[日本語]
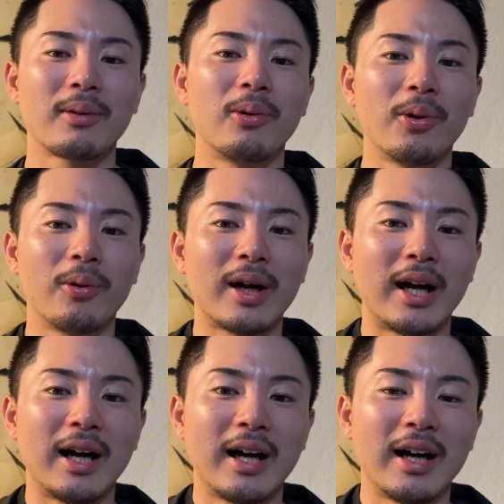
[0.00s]
高評
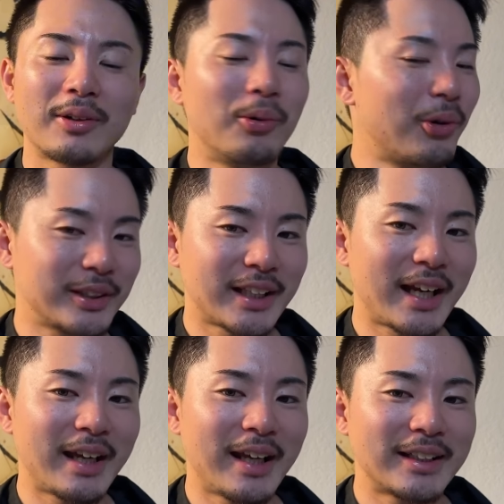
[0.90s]
価、高評価じゃ
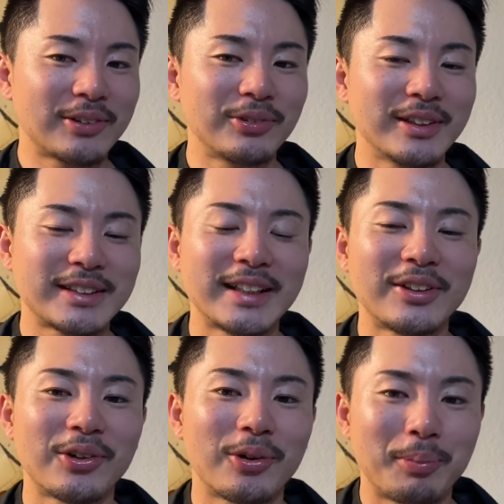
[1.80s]
ない、えー、と
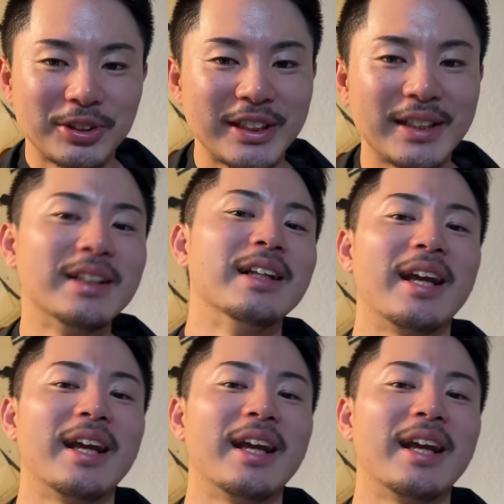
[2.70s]
チャンネル登録ポチ、